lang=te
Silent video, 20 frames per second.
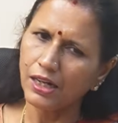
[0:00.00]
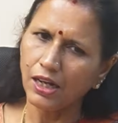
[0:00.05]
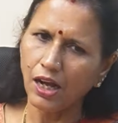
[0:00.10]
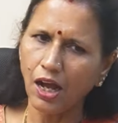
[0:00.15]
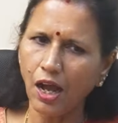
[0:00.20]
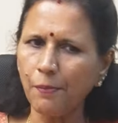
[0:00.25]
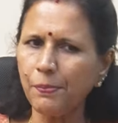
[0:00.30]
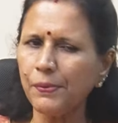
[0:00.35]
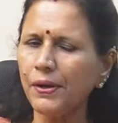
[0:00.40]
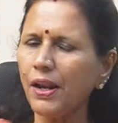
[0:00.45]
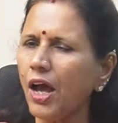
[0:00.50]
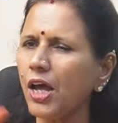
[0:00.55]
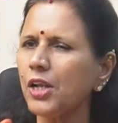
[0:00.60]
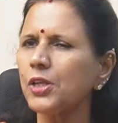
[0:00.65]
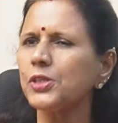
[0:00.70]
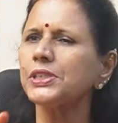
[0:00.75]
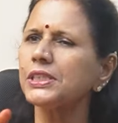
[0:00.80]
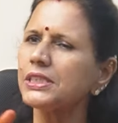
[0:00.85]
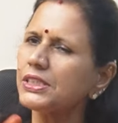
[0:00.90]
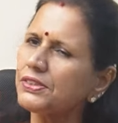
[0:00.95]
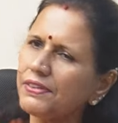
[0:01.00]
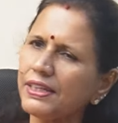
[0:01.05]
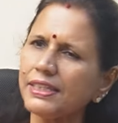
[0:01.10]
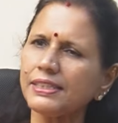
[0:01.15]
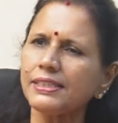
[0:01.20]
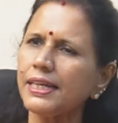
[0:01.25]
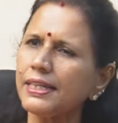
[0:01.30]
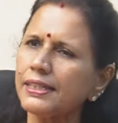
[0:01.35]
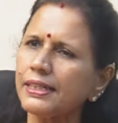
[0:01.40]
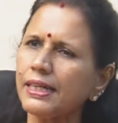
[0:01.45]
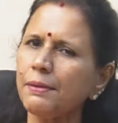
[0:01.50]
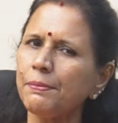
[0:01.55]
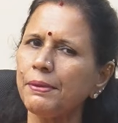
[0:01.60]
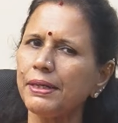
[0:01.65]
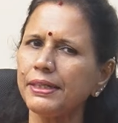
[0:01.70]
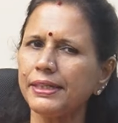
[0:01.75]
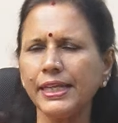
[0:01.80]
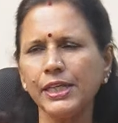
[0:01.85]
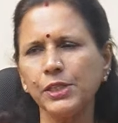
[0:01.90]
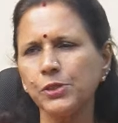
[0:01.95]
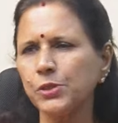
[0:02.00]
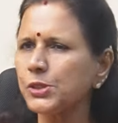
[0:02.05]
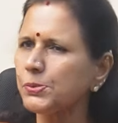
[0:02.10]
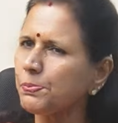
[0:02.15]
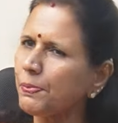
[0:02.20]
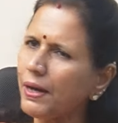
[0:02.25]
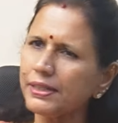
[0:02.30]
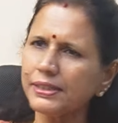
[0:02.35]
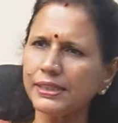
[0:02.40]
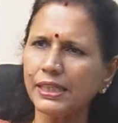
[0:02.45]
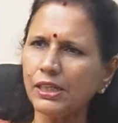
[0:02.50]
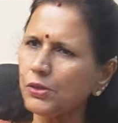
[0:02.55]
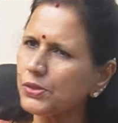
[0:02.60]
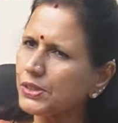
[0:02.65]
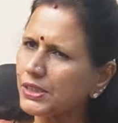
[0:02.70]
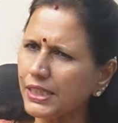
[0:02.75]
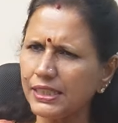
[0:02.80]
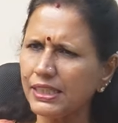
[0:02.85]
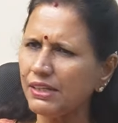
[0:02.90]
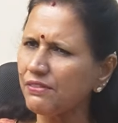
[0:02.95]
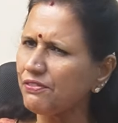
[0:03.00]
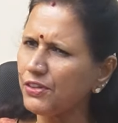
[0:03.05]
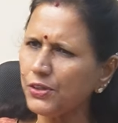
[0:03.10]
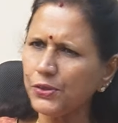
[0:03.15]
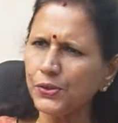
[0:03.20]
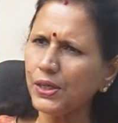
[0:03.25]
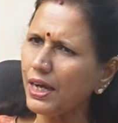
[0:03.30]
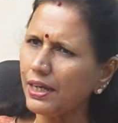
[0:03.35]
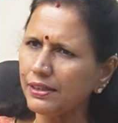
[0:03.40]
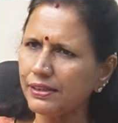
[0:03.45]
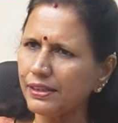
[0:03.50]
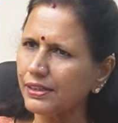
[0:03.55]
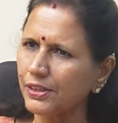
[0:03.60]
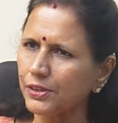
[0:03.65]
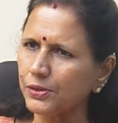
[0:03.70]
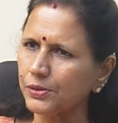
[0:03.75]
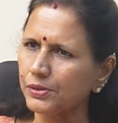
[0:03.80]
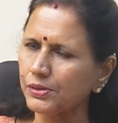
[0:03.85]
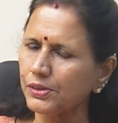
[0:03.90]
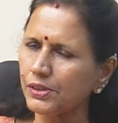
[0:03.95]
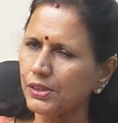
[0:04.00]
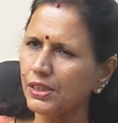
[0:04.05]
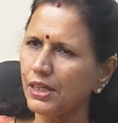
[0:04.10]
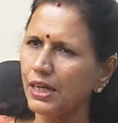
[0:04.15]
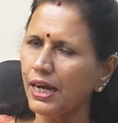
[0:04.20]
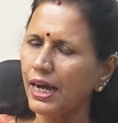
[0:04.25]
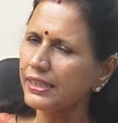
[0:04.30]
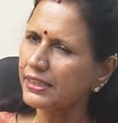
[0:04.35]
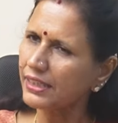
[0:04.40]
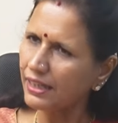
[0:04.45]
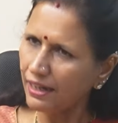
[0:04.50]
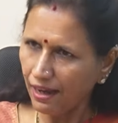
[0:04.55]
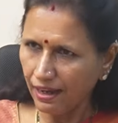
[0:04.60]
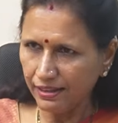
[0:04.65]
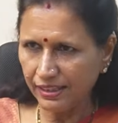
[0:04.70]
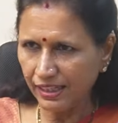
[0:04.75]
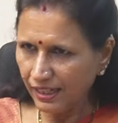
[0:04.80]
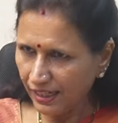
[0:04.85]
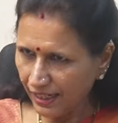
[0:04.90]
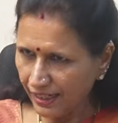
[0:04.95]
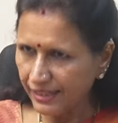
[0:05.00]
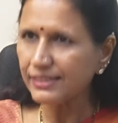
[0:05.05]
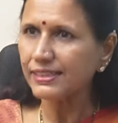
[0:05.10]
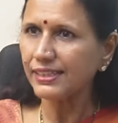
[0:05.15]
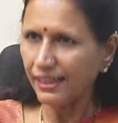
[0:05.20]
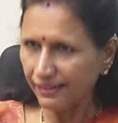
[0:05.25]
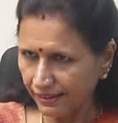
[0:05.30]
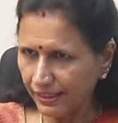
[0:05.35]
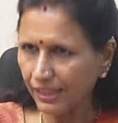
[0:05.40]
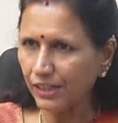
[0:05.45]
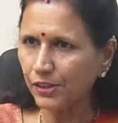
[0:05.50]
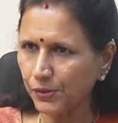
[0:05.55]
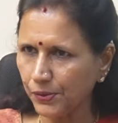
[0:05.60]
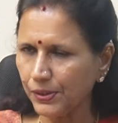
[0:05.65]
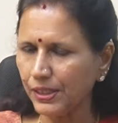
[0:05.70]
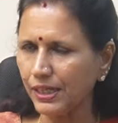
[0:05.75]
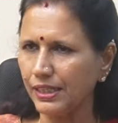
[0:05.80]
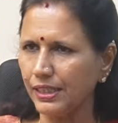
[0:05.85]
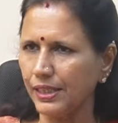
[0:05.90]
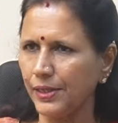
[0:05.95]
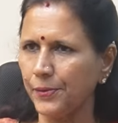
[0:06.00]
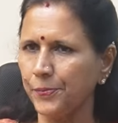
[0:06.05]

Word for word: కాపులు ఆలోచించి వేశారు కాబట్టి ఈ రోజు పార్టీలు వచ్చి అది ఎవడు కాదనడు అది కాదనలేని సత్యం కూడా